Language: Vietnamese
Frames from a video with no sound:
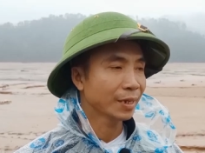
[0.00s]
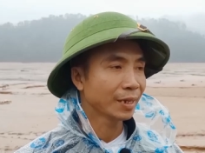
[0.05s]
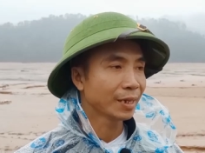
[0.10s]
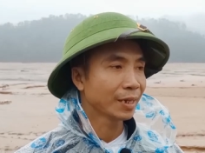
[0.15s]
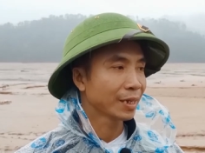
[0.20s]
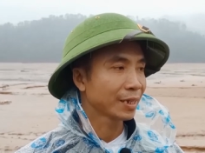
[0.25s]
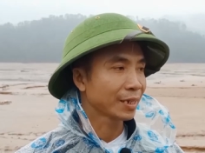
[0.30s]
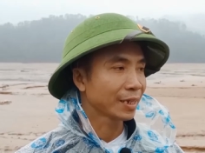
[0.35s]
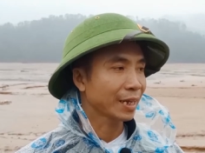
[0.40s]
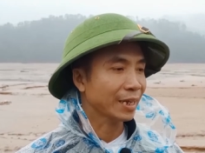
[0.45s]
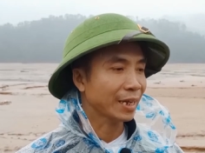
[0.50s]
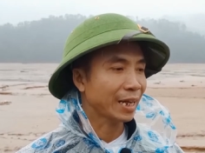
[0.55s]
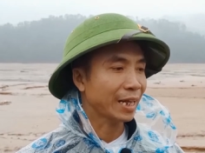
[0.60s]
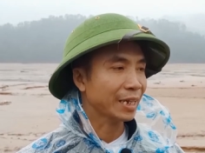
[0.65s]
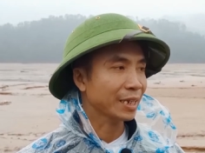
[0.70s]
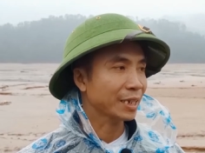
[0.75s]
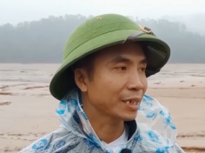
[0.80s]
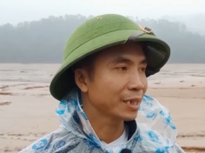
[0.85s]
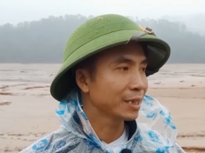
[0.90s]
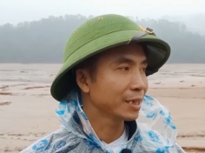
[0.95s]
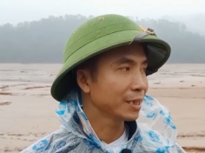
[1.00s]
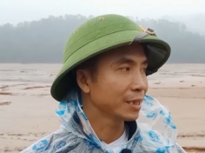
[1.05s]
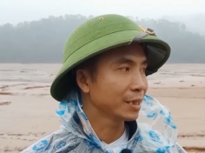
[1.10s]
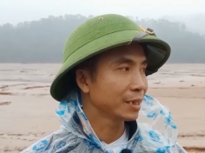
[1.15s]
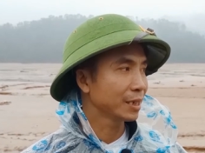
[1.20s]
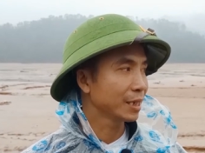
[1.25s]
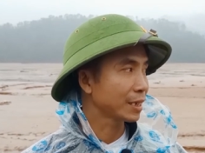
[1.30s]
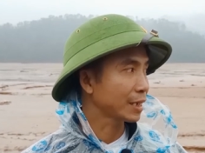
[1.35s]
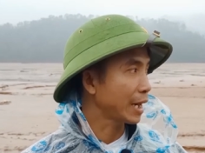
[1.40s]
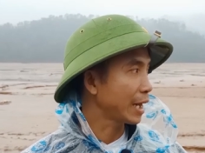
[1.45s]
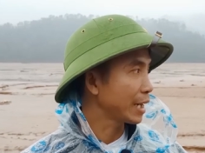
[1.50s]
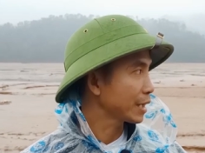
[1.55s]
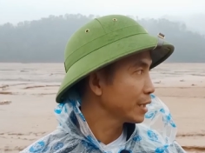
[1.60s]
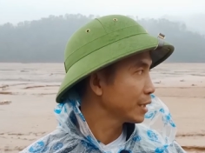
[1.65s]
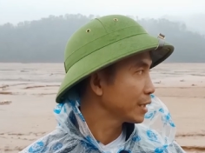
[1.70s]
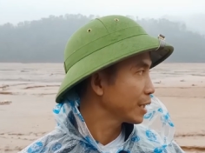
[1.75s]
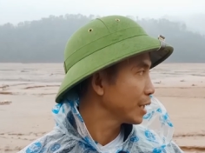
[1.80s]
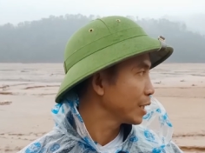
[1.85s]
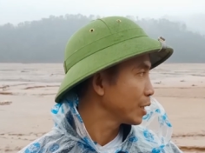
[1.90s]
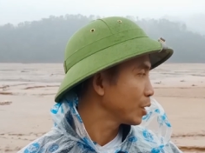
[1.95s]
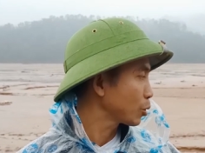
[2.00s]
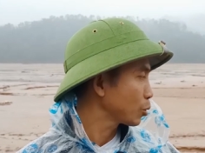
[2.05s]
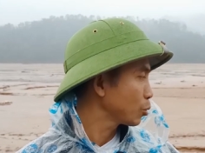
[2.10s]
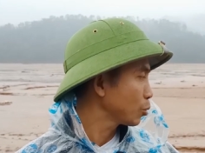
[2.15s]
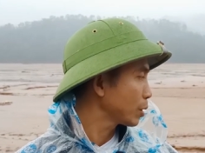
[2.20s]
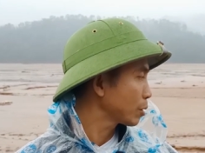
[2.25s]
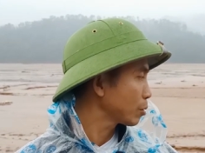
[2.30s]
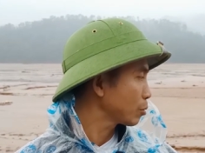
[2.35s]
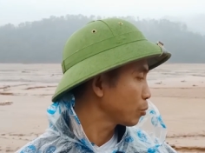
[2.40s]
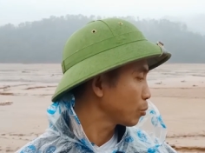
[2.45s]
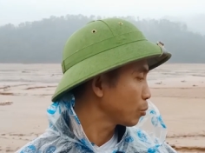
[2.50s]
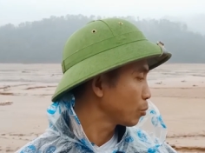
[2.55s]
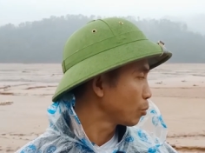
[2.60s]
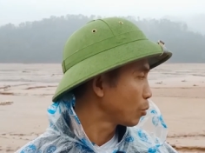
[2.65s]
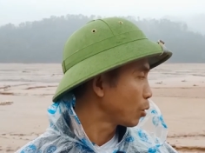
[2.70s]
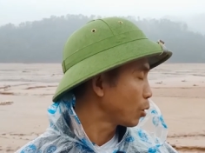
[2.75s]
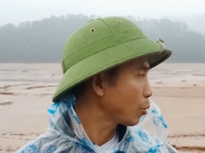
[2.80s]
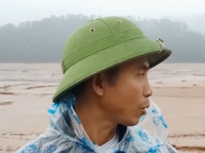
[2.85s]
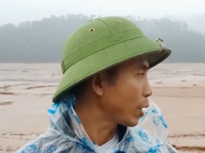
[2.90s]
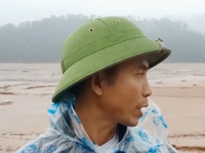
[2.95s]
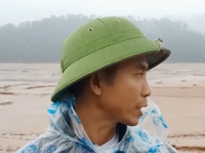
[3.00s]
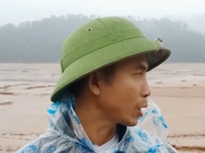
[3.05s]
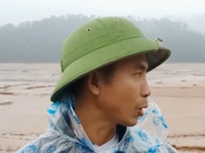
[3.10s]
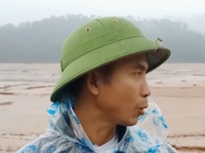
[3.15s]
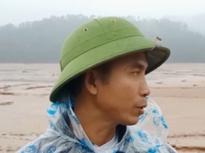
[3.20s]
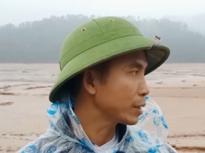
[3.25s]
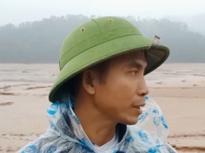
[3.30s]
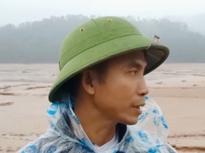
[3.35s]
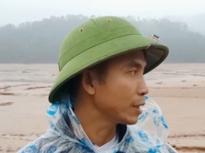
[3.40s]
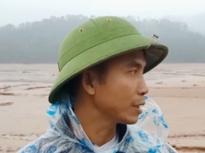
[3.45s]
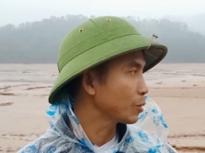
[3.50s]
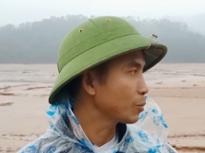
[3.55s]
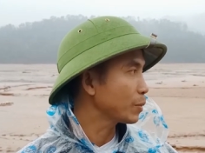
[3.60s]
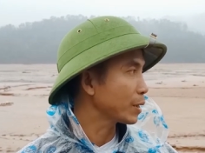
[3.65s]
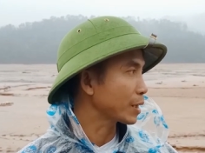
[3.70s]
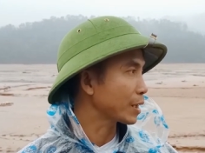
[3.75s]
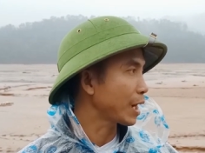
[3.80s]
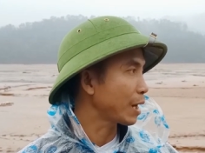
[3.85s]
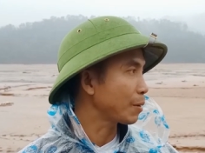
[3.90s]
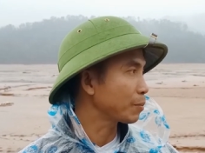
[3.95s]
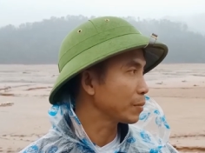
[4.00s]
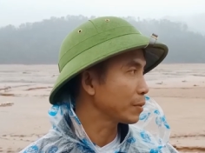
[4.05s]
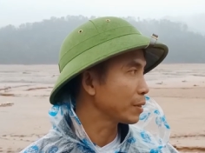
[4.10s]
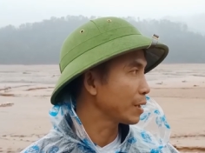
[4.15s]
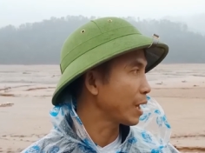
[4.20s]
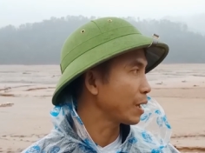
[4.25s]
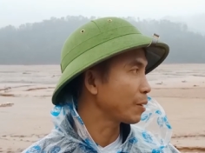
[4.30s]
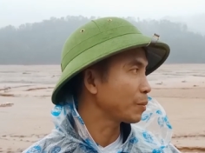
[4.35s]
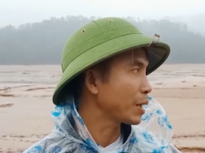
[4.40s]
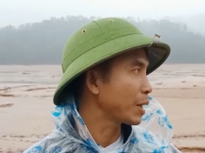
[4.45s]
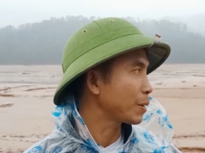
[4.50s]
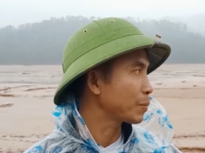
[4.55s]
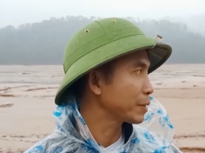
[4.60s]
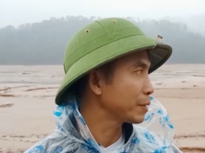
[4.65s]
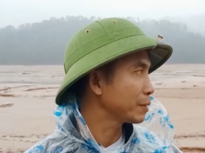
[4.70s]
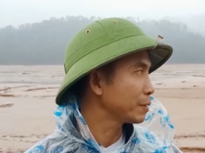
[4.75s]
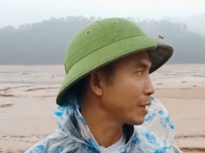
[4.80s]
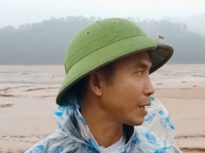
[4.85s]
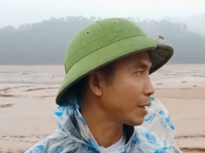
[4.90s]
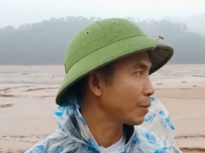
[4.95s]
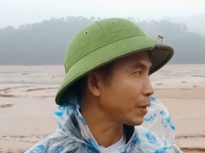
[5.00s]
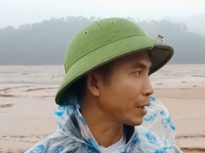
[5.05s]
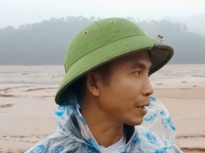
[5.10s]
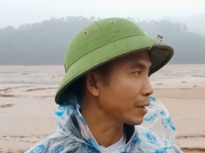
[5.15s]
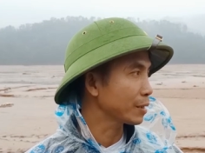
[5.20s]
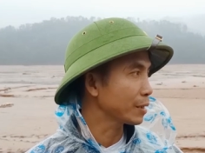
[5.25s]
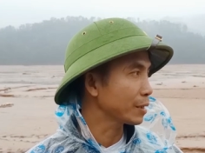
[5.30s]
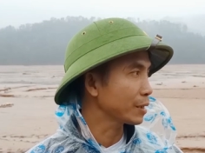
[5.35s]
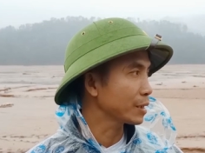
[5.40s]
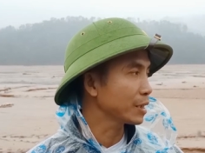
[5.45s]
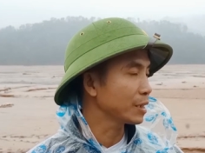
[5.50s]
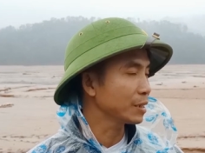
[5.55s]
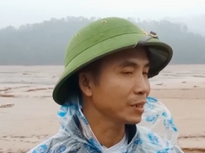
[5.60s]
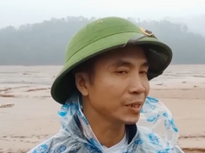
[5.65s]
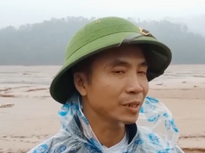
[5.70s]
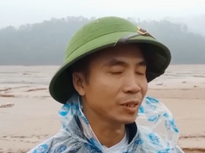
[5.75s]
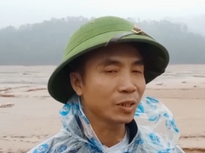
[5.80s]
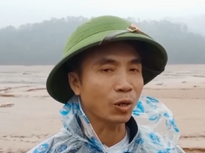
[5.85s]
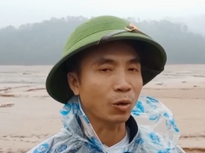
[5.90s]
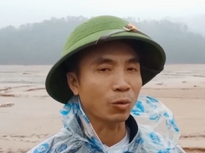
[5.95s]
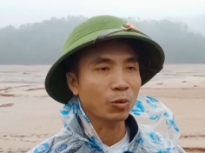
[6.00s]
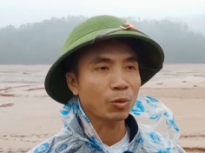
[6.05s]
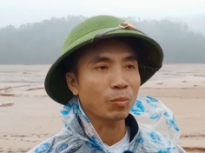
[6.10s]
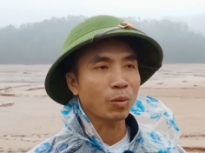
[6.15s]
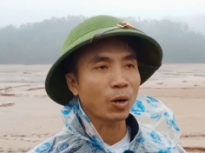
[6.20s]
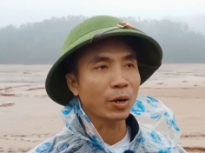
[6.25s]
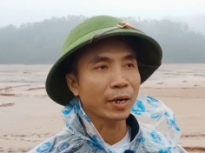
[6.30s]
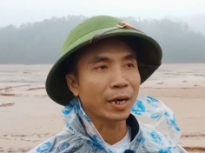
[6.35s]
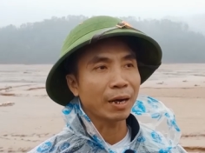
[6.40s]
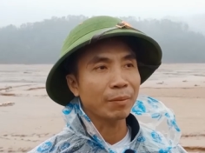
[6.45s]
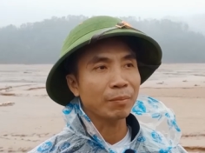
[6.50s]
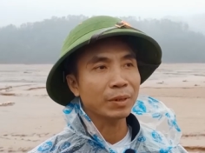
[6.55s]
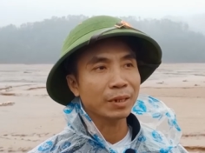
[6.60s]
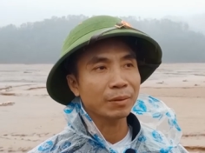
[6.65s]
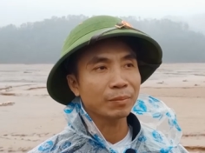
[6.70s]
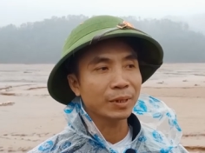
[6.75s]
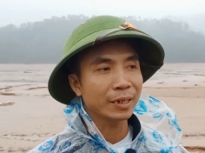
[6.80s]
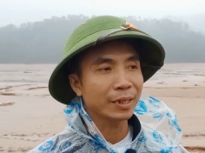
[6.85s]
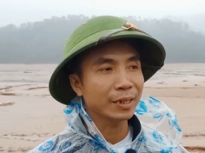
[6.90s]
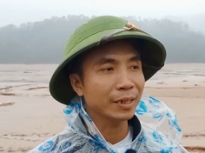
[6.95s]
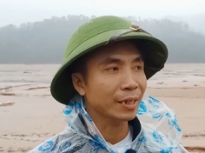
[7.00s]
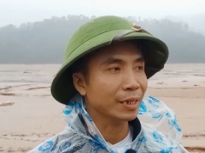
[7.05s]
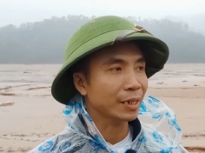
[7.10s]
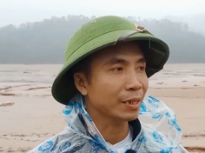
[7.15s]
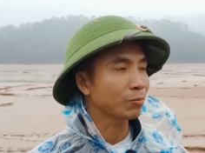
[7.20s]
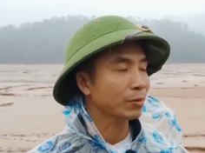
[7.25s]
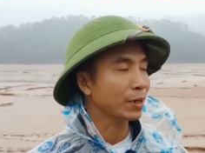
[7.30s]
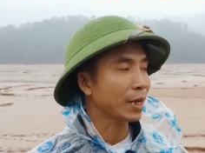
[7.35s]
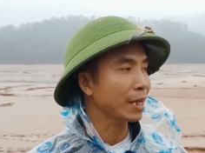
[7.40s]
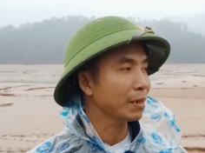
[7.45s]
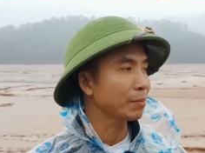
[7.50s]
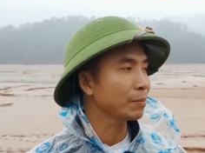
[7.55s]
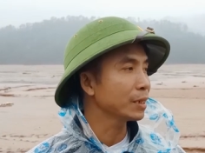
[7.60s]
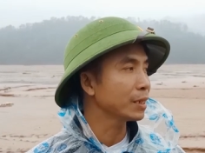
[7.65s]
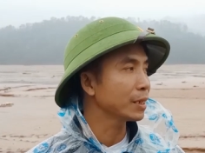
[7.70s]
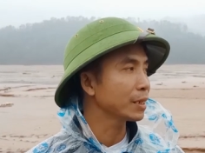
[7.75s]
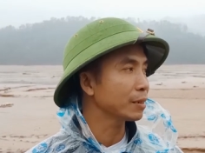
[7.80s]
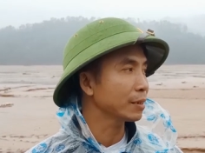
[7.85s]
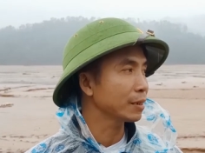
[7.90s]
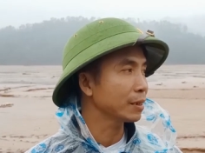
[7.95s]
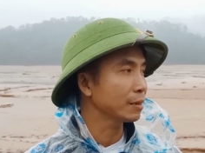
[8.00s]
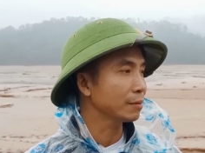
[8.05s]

Để ta thì chứ hiện tại chứ thì nói chung hơn cũng bôi quả xấu giờ cũng biết làm làm làm làm đăng nữa giống với mọi năm thì bữa nay thì cũng cay bưa rồi đó